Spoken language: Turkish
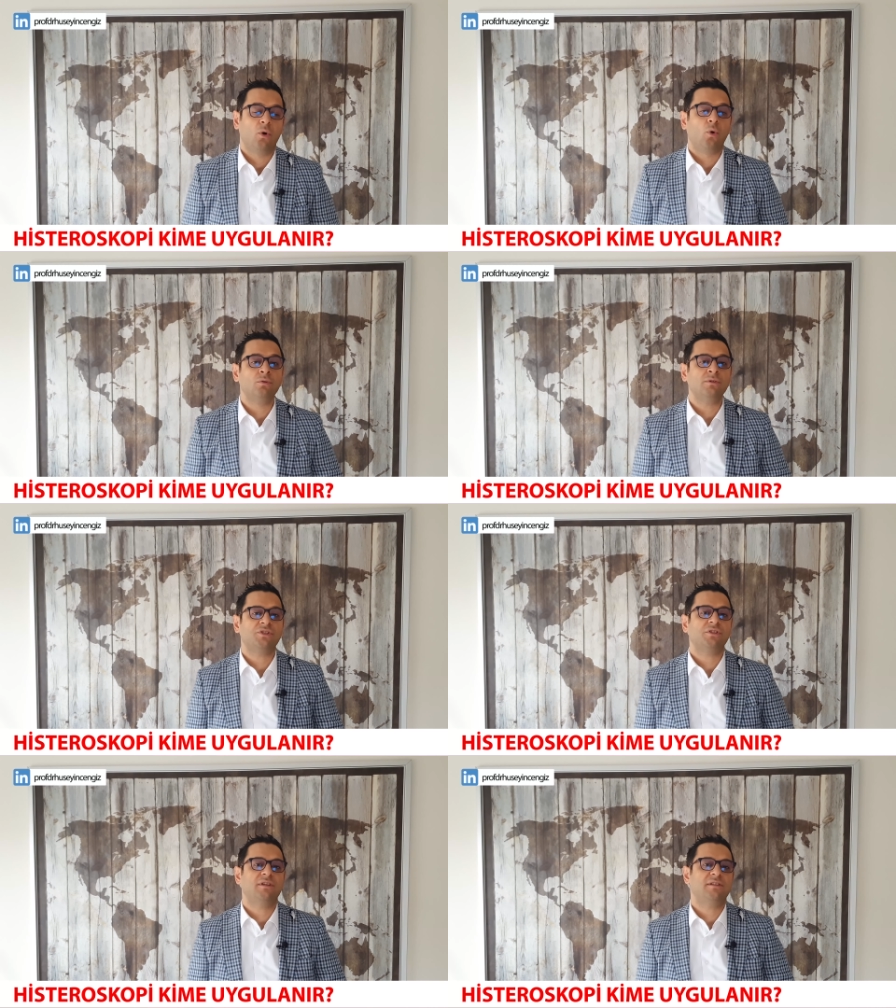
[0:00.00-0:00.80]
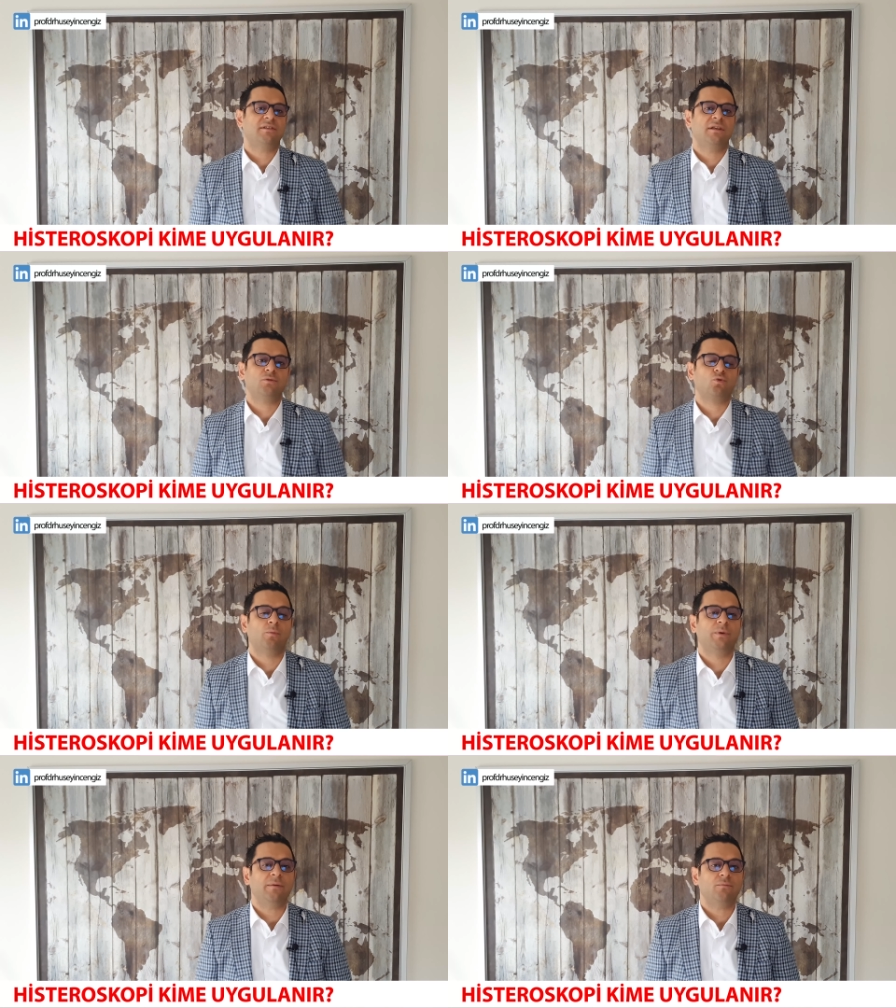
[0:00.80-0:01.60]
Onun dışında
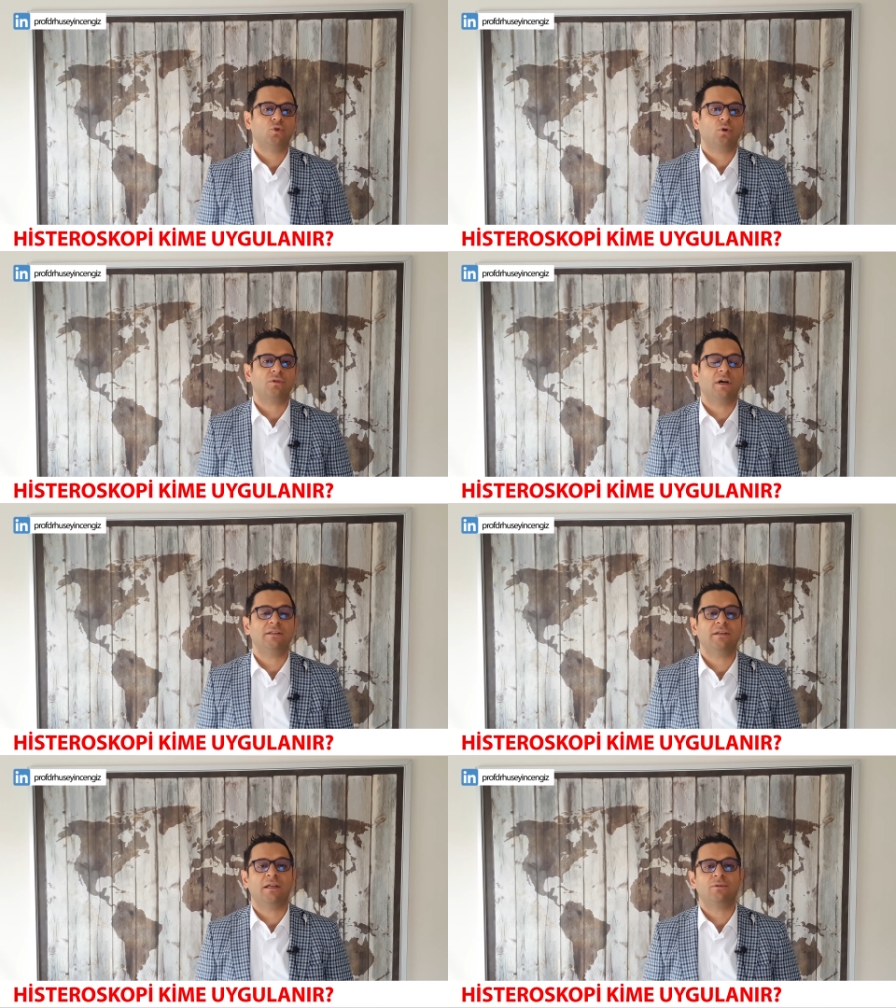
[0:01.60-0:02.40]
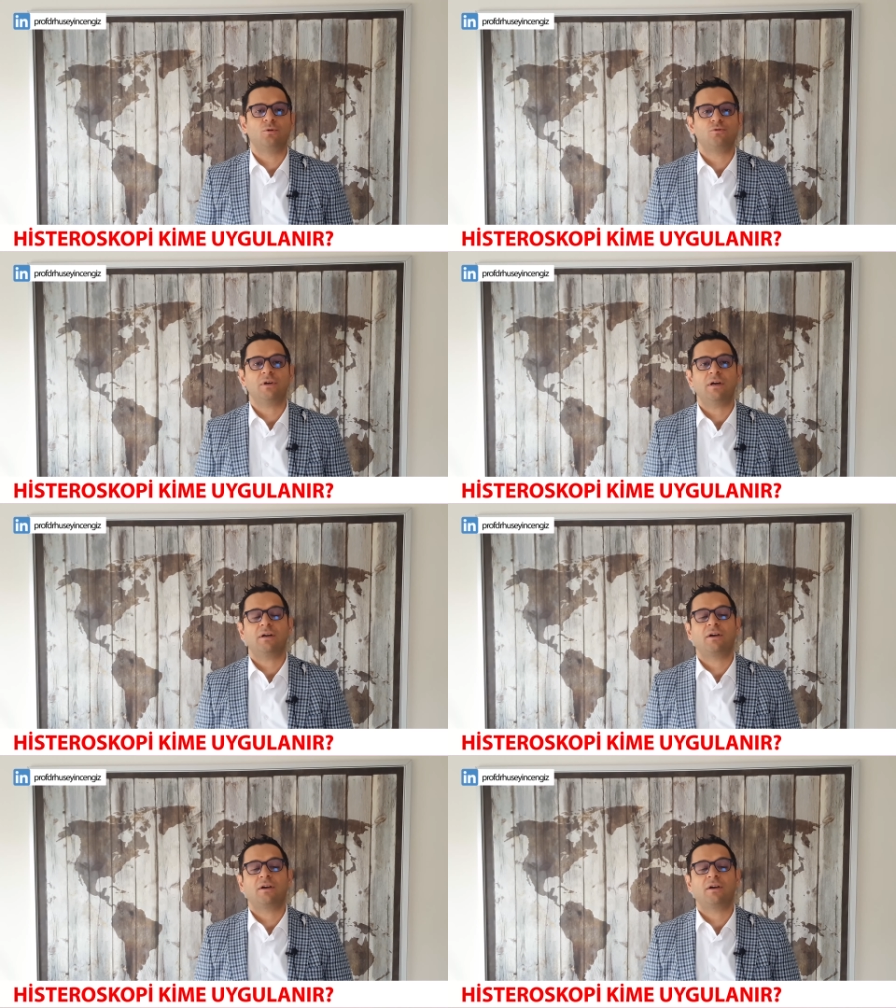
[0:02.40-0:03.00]
histereskopi çok nadiren de olsa